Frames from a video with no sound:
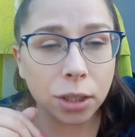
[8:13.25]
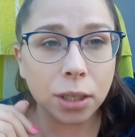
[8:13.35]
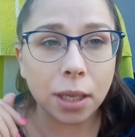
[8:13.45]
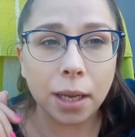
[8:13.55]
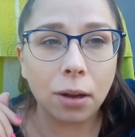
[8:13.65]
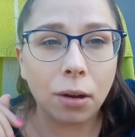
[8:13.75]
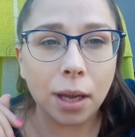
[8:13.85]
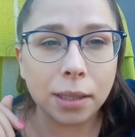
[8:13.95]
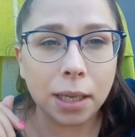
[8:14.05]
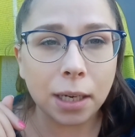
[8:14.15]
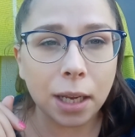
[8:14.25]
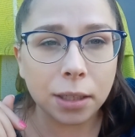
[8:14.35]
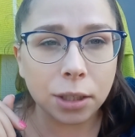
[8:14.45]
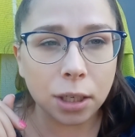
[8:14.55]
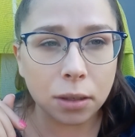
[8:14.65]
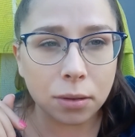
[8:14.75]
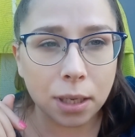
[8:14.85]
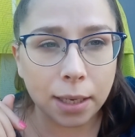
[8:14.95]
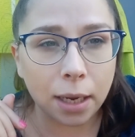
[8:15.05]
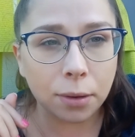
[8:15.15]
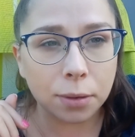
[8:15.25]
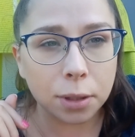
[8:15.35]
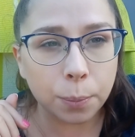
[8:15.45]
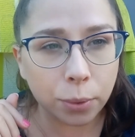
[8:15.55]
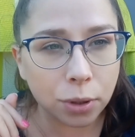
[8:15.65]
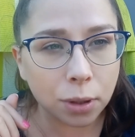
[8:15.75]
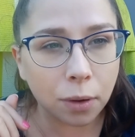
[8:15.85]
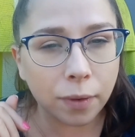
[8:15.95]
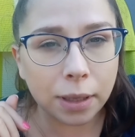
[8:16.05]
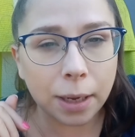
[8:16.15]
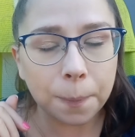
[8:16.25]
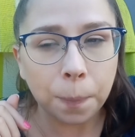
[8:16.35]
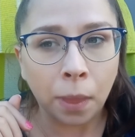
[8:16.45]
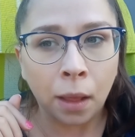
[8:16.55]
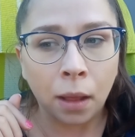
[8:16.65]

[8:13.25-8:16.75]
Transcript: i że ta jego energia dzisiaj zostanie jakoś spożytkowana,